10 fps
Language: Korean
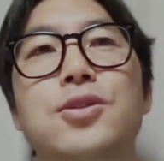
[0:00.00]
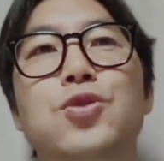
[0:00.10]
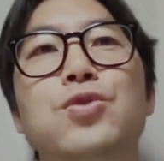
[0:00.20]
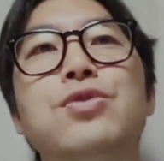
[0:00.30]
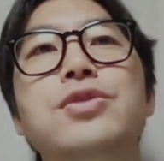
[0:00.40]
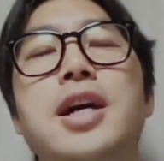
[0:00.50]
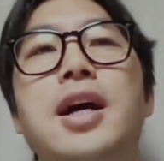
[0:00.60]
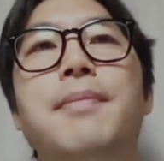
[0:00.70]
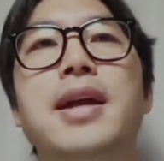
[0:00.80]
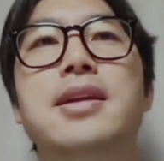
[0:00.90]
죽은
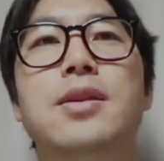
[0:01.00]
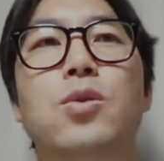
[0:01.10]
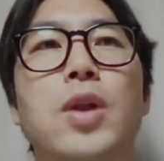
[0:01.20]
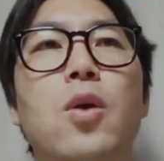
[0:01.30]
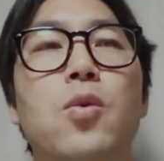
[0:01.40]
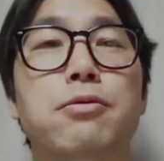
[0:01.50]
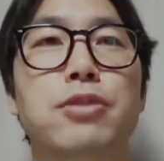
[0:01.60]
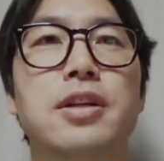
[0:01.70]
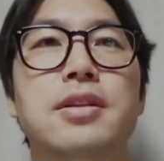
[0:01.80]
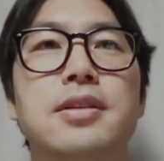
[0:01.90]
자가 만약에 돌아오면
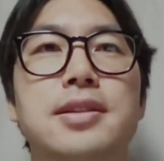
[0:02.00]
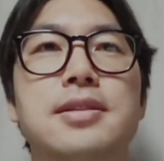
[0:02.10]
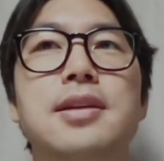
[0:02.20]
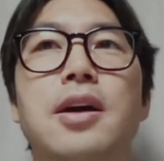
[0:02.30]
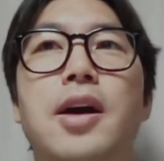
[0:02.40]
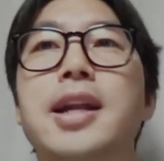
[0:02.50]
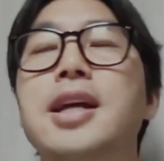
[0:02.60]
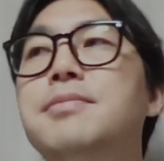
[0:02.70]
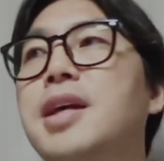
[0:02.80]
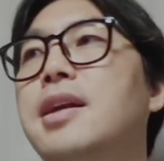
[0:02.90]
우리는 진짜
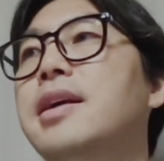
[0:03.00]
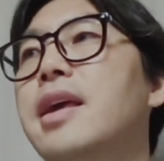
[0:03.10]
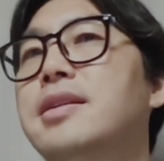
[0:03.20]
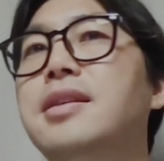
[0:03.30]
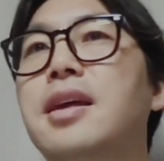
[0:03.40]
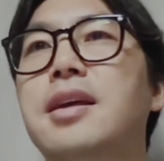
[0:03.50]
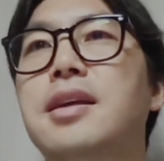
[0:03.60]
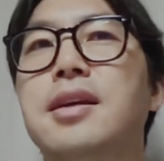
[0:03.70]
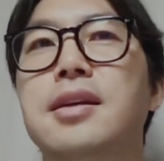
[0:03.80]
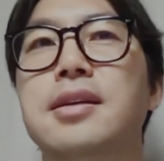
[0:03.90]
하나님 살아계시네.